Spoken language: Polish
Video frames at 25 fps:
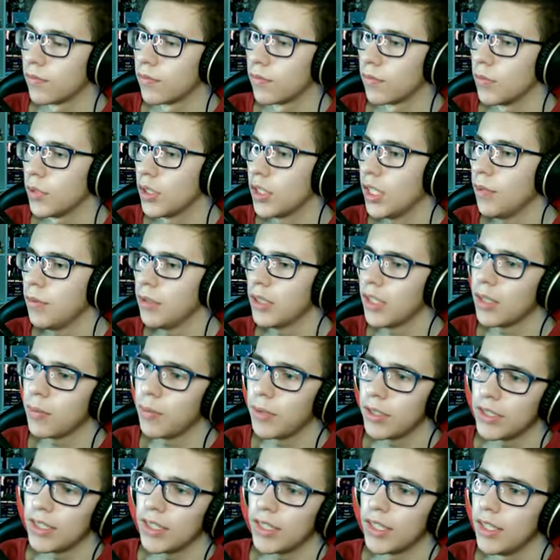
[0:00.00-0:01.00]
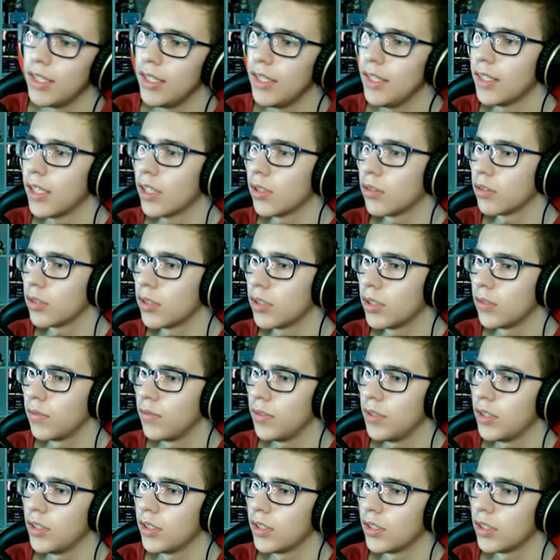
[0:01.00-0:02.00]
Myślałem, że jak będzie glina, to
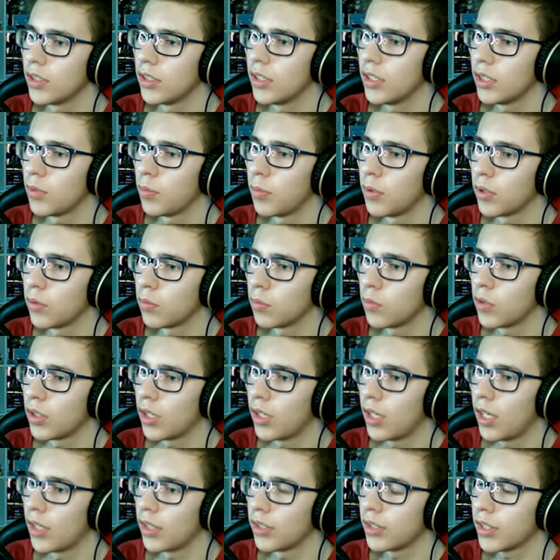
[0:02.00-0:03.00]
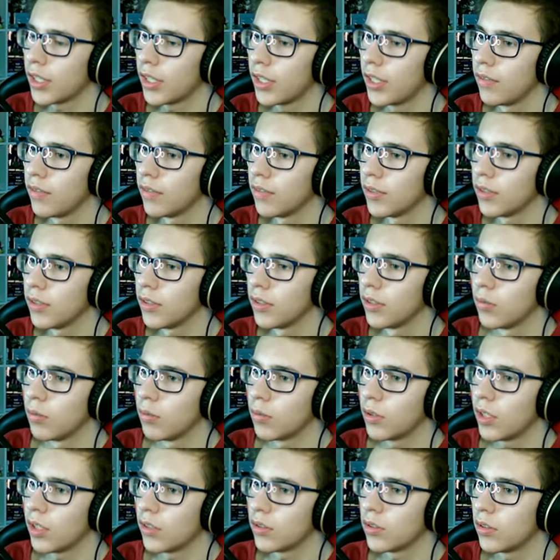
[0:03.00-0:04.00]
rzeczywiście, że gdzieś będą tutaj lash cave'y.
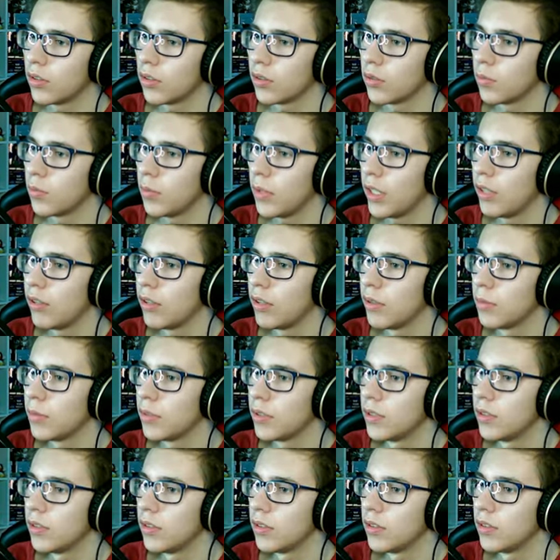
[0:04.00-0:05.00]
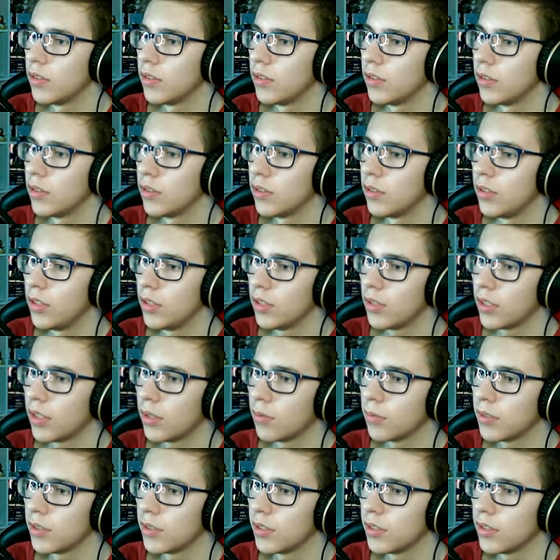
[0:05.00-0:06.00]
Bo tak zrozumiałem z, z, z gdzieś
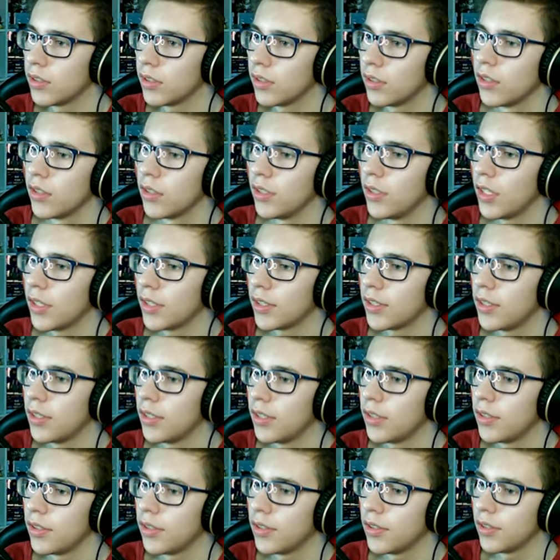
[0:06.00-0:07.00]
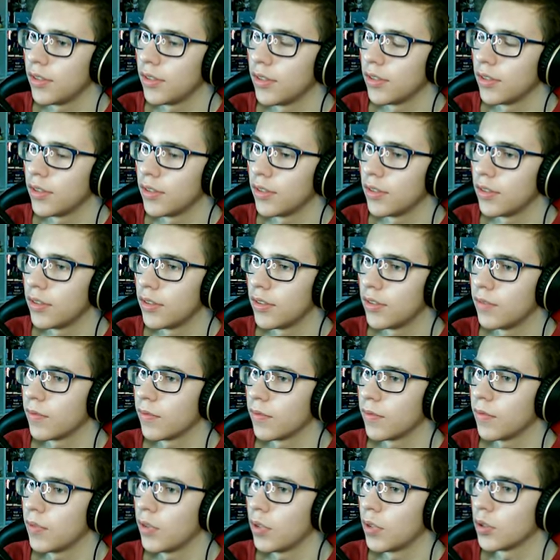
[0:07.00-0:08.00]
tam z jakichś, yy, e,
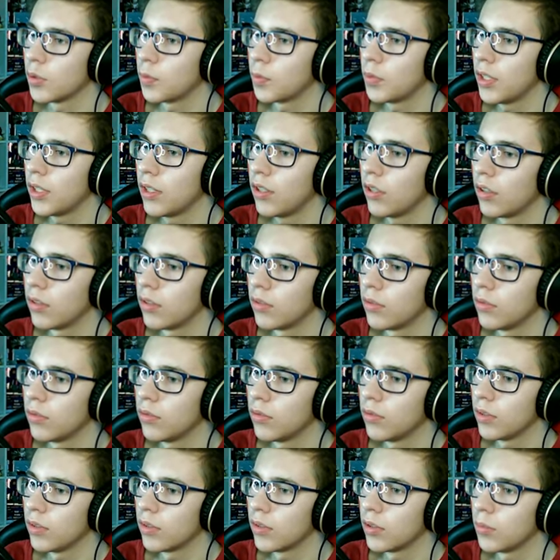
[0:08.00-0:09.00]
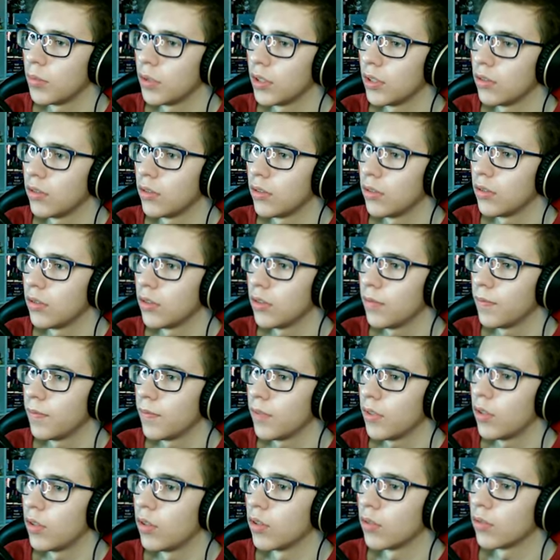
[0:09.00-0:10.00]
no z przeglądów, o to mi chodziło. O,